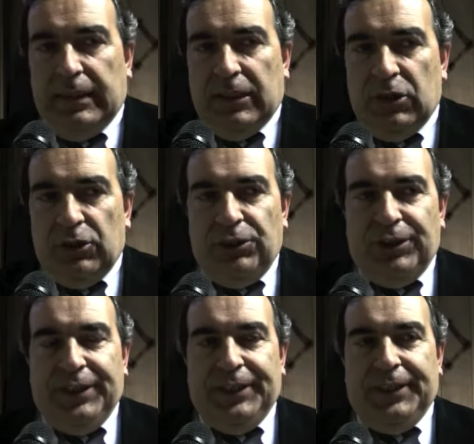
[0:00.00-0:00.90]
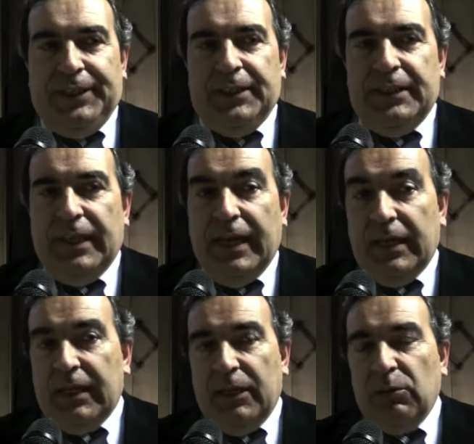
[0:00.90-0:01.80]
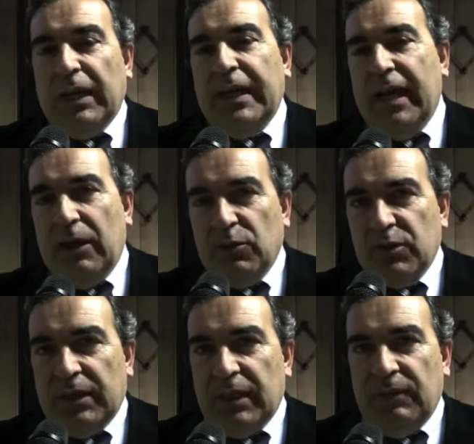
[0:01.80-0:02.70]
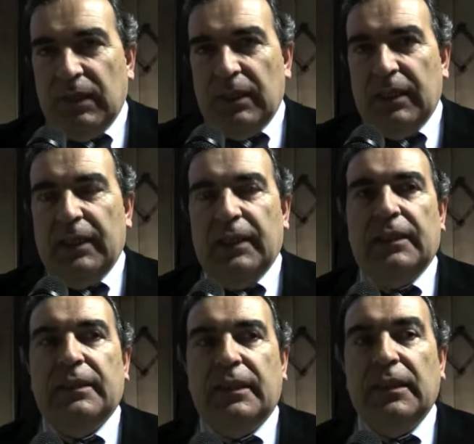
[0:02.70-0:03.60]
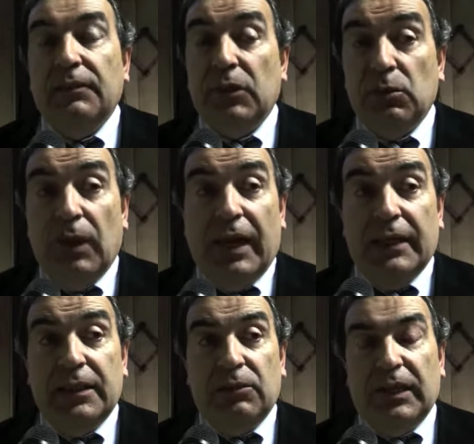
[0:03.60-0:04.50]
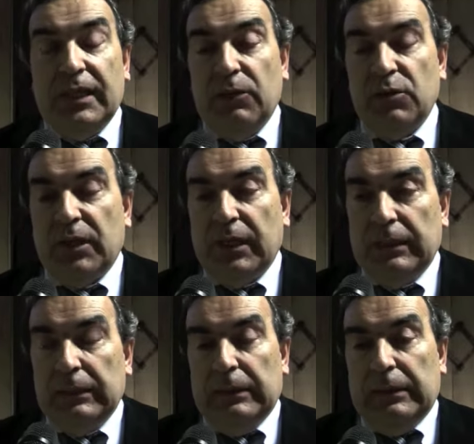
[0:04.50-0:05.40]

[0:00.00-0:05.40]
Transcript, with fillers: con eh, anche una causa che viene individuata, una causa